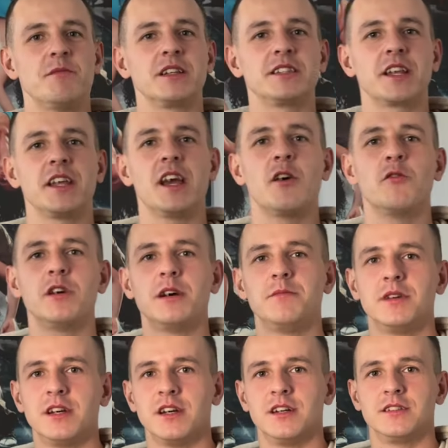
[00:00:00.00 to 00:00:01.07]
materiałem.
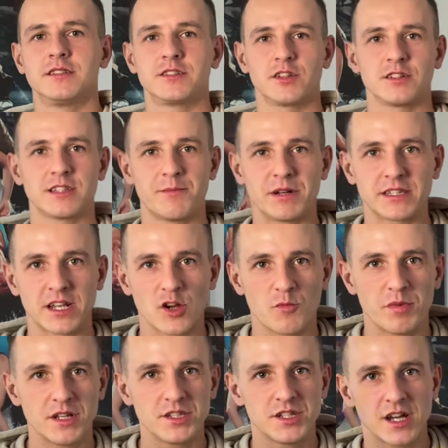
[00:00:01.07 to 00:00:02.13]
Co to za materiał
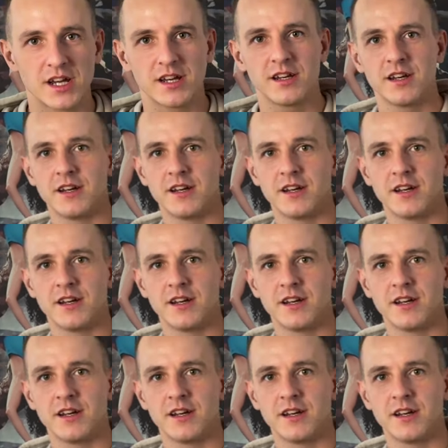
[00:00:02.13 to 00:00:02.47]
będzie?